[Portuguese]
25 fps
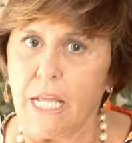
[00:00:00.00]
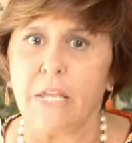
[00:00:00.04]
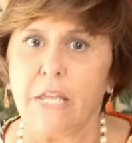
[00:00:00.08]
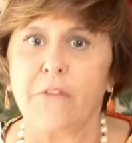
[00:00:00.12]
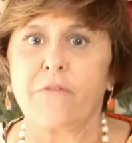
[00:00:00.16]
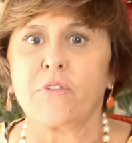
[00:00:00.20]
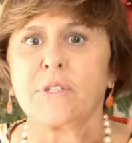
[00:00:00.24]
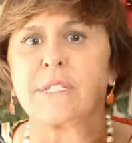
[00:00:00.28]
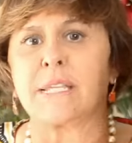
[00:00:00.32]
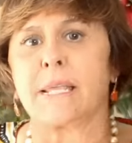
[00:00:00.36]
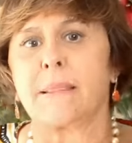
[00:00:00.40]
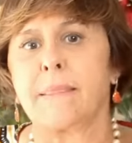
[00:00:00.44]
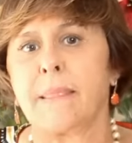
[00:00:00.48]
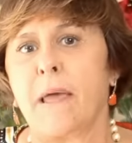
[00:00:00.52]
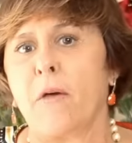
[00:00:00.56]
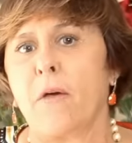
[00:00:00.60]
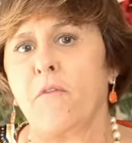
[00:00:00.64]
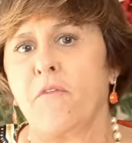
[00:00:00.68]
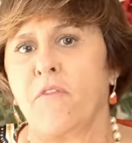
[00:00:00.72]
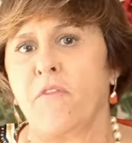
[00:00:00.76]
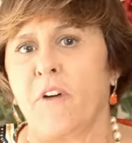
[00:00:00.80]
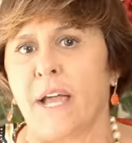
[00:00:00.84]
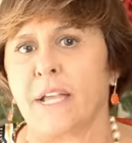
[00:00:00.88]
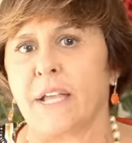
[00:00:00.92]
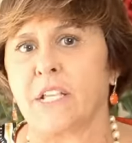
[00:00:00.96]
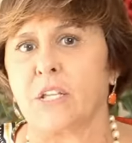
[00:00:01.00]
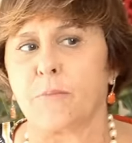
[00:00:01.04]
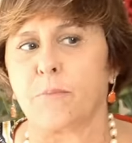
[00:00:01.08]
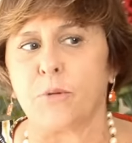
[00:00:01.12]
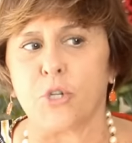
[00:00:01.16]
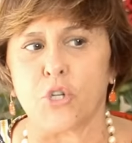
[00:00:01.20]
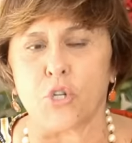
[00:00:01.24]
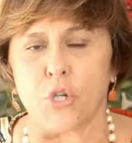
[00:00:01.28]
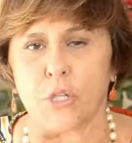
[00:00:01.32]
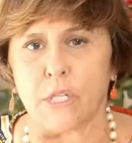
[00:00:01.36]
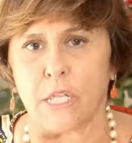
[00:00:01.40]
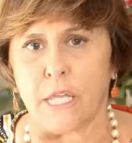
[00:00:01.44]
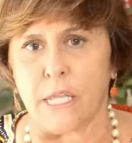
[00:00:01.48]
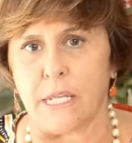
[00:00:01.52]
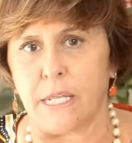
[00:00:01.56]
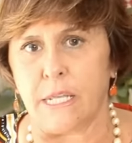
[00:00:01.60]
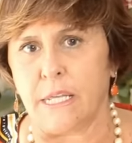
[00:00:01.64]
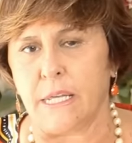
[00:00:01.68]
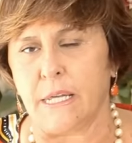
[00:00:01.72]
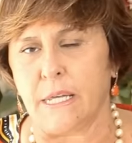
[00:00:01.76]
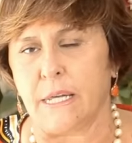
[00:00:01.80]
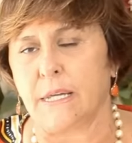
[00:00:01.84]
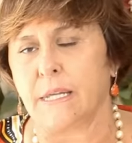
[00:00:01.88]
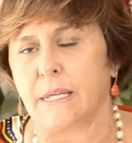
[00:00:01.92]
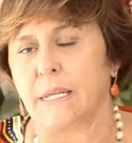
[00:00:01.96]
E você não vai de
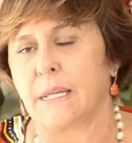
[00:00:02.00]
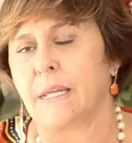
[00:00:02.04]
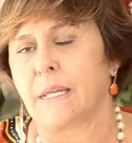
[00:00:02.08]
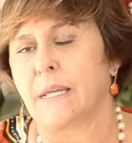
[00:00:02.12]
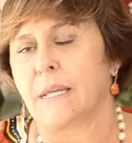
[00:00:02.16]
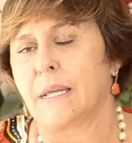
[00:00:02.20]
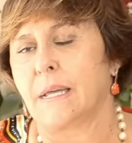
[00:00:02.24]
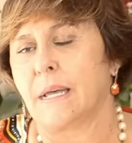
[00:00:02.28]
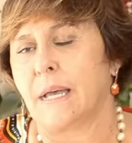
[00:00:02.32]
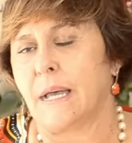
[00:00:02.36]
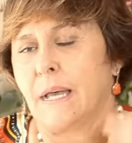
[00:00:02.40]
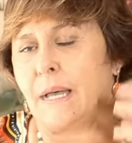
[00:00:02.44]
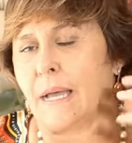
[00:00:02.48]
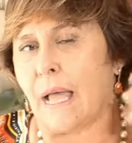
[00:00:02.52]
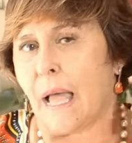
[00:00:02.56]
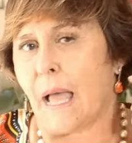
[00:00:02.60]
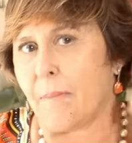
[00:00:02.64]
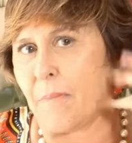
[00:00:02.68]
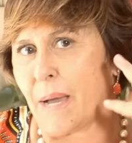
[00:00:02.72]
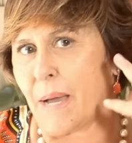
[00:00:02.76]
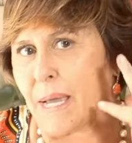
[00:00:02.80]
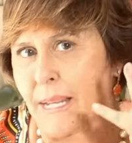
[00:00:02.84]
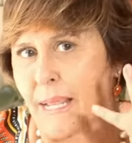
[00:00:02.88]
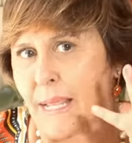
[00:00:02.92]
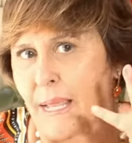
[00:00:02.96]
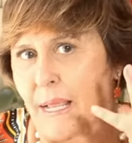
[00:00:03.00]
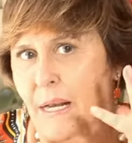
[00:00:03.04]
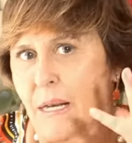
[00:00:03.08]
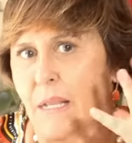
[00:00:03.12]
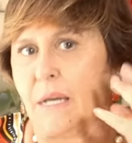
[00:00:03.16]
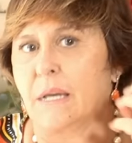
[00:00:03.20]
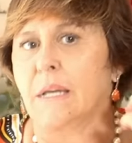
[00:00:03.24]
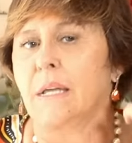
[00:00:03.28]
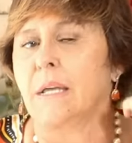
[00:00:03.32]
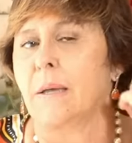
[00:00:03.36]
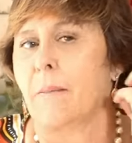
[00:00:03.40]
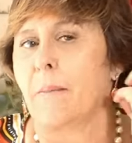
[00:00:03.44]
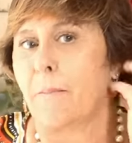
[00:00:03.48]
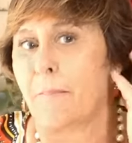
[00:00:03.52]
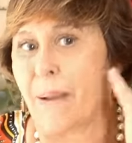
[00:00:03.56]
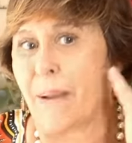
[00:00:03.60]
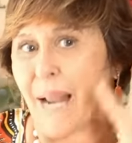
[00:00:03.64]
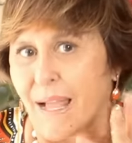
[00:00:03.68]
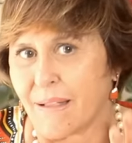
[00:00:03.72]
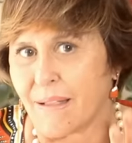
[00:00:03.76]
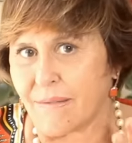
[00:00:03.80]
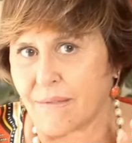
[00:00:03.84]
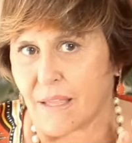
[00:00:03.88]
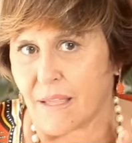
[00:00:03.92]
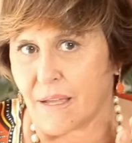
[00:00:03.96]
bijuteria ah, amarela,
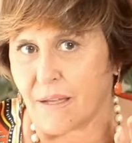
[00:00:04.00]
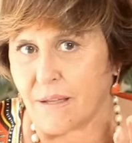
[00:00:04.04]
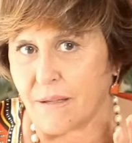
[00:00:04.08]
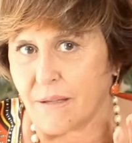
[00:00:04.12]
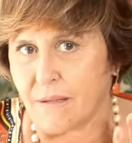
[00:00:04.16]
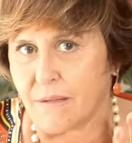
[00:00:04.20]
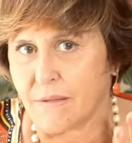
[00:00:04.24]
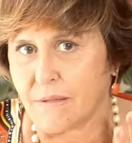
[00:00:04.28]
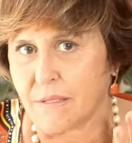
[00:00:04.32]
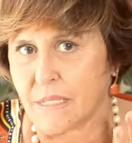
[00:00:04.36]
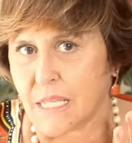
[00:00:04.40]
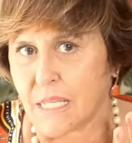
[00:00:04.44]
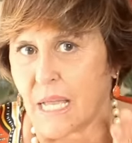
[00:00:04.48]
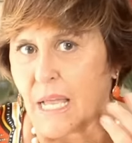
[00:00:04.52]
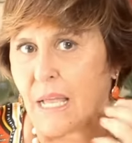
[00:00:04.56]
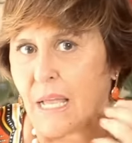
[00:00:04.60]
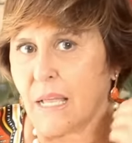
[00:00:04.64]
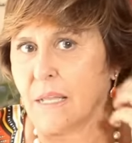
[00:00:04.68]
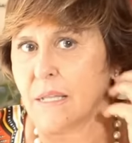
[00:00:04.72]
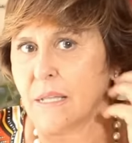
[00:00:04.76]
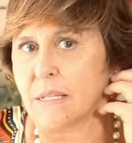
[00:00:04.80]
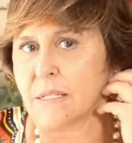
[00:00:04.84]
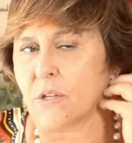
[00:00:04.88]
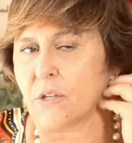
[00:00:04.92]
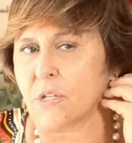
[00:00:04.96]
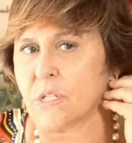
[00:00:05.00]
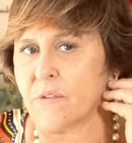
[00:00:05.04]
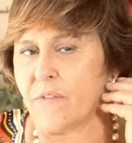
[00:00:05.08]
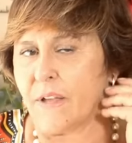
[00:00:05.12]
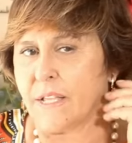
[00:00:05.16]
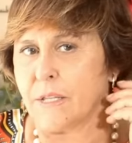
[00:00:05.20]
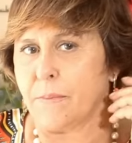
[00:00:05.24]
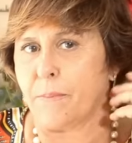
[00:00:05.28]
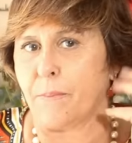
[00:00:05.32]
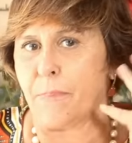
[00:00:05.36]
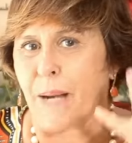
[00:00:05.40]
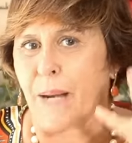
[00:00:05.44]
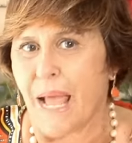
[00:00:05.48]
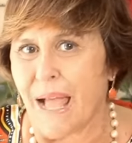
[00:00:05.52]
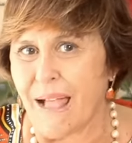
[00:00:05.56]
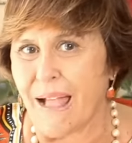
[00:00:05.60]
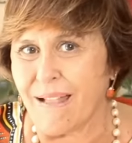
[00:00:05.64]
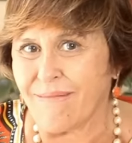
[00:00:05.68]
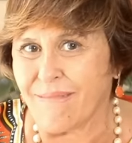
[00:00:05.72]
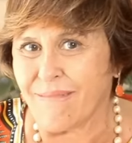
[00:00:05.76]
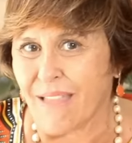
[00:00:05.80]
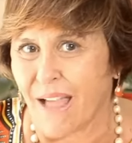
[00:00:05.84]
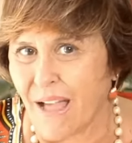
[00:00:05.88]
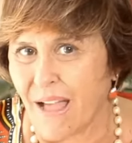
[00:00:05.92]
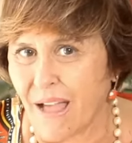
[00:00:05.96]
prata, tá? Então você vai de
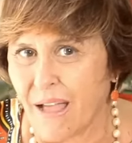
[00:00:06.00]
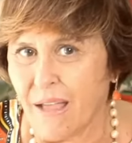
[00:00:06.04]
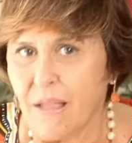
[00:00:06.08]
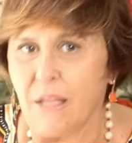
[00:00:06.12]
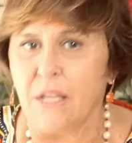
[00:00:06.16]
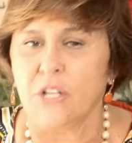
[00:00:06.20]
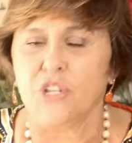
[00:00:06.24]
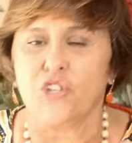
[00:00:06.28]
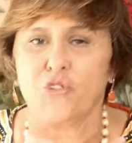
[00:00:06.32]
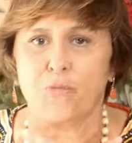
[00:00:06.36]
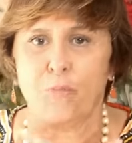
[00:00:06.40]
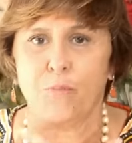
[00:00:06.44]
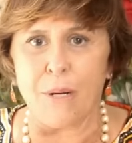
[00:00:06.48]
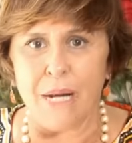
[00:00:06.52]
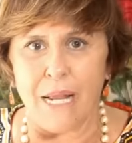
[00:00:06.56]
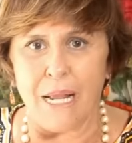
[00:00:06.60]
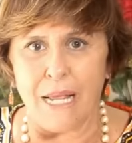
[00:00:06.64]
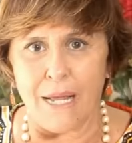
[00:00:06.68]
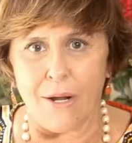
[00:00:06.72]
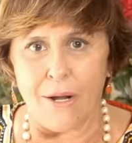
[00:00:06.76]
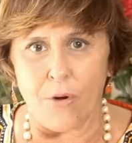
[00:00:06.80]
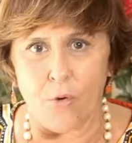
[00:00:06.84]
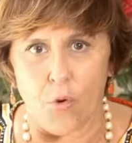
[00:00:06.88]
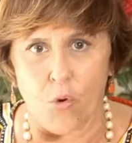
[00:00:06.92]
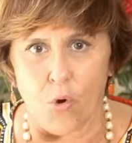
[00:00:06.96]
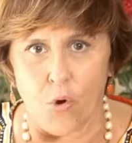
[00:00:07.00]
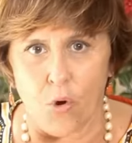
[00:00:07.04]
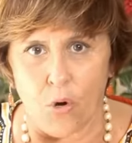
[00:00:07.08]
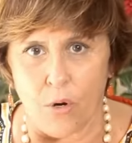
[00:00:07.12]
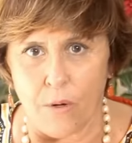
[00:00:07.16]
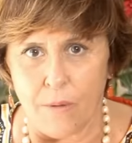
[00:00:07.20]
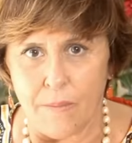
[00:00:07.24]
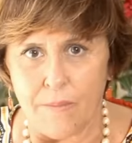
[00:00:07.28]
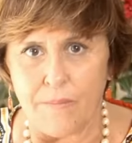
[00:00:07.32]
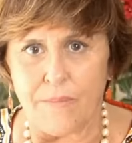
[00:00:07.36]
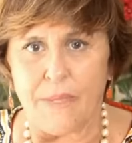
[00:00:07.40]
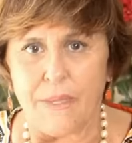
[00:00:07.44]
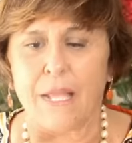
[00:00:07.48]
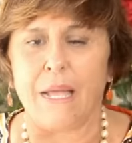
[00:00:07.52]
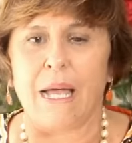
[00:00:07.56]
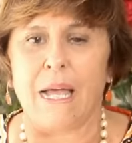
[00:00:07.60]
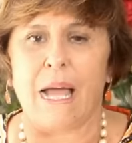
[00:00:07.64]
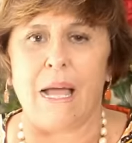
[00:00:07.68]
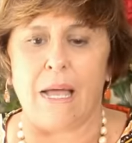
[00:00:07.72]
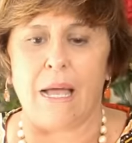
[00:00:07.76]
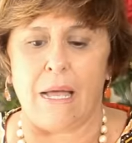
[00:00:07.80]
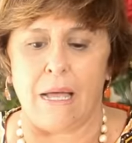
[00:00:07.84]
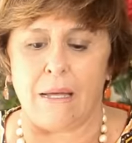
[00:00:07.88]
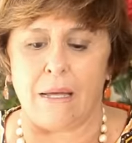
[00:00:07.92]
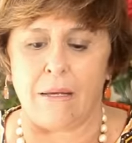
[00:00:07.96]
prata, de branco.
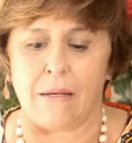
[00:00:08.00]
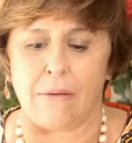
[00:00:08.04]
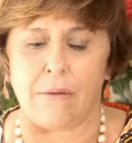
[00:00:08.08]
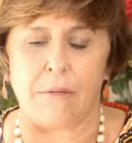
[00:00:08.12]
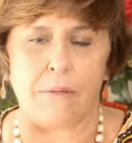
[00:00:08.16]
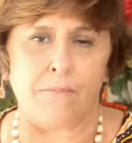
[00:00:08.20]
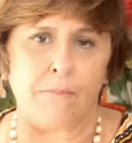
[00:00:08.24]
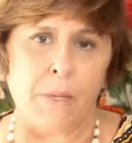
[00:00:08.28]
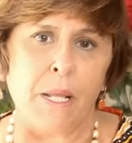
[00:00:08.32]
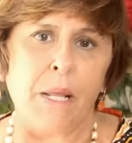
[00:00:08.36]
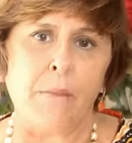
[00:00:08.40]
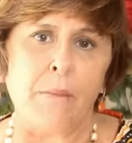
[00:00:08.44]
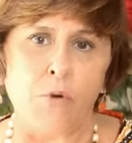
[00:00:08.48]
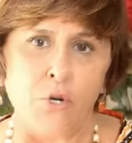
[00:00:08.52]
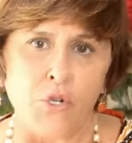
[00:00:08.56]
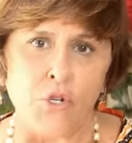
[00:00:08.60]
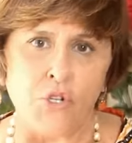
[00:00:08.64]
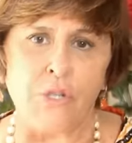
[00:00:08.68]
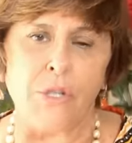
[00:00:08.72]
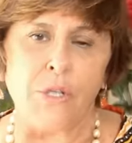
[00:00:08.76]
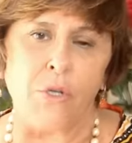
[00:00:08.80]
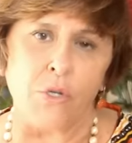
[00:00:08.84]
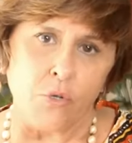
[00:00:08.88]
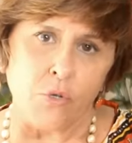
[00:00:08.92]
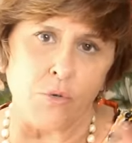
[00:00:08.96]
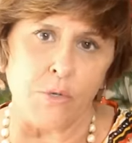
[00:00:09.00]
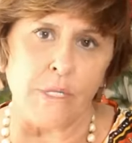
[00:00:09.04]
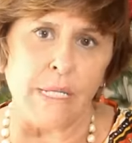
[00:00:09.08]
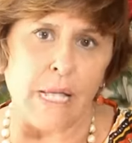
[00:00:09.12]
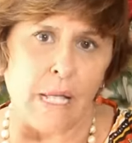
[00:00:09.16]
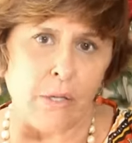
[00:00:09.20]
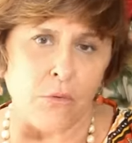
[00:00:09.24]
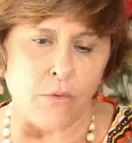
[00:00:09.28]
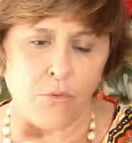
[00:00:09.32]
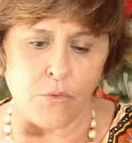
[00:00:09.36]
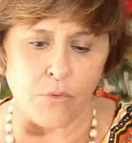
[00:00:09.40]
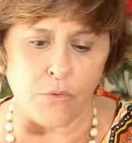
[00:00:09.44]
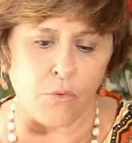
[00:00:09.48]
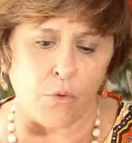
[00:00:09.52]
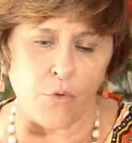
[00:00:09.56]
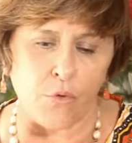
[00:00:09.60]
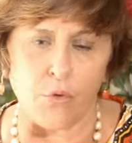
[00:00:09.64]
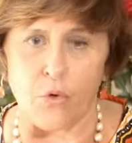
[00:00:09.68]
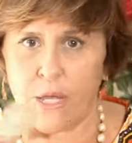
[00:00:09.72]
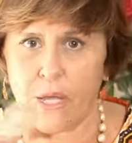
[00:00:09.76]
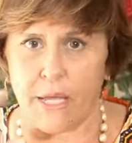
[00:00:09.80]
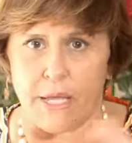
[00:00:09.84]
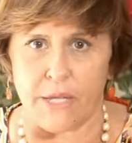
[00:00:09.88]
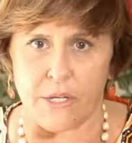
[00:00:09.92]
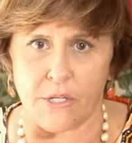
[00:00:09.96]
Ah, pelo amor de Deus, cuidado com todo
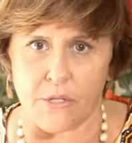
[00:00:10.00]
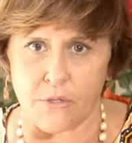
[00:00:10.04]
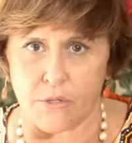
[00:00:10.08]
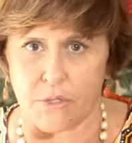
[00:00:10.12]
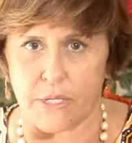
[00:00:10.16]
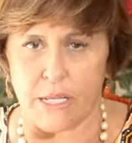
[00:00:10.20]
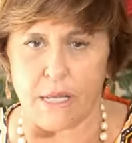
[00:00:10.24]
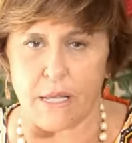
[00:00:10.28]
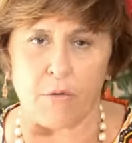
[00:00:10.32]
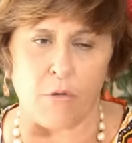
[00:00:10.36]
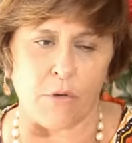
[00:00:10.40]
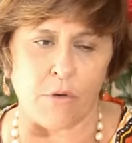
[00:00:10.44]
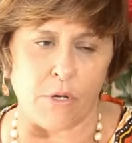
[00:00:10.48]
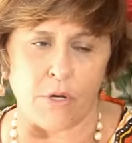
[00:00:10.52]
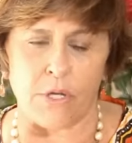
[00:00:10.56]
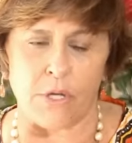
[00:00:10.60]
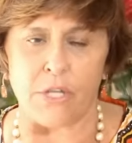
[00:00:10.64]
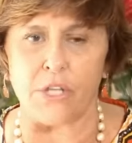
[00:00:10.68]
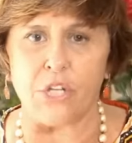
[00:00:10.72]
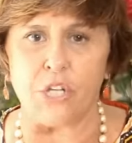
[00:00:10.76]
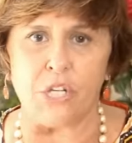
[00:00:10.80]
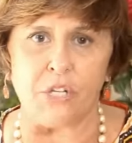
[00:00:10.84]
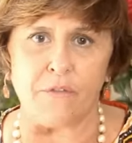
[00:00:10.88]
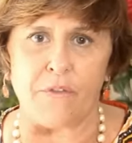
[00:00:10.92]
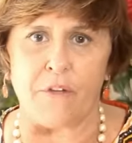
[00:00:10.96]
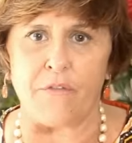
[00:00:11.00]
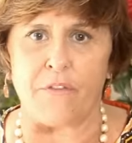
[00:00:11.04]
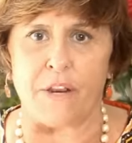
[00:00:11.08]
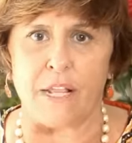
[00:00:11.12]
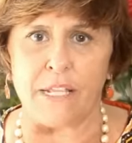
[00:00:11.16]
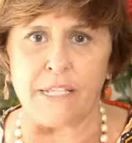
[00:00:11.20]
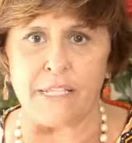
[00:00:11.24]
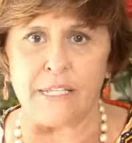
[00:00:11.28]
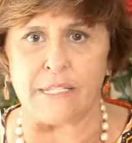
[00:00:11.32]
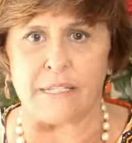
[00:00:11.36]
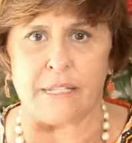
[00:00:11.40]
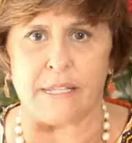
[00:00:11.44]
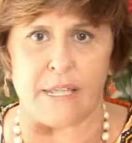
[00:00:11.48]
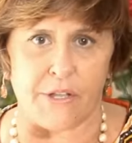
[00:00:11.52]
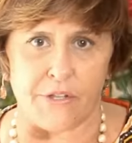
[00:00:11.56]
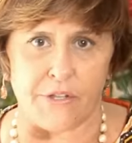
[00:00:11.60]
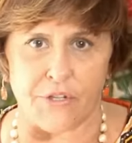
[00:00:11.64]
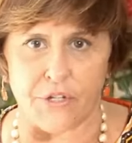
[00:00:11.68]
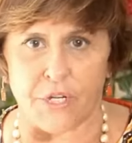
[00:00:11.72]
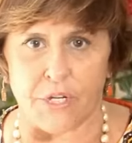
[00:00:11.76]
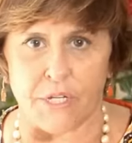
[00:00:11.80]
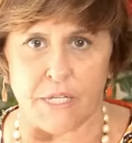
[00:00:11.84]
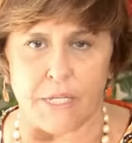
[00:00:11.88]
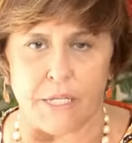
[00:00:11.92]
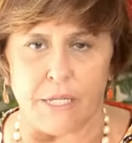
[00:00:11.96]
o resto, né? Qualquer hora a gente vai falar de
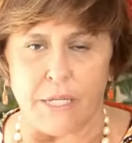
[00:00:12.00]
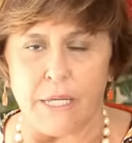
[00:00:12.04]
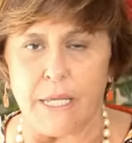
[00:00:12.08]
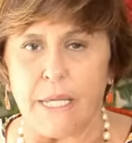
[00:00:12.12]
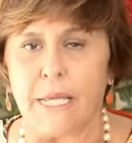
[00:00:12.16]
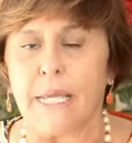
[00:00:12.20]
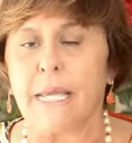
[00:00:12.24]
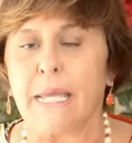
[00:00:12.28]
estética aqui.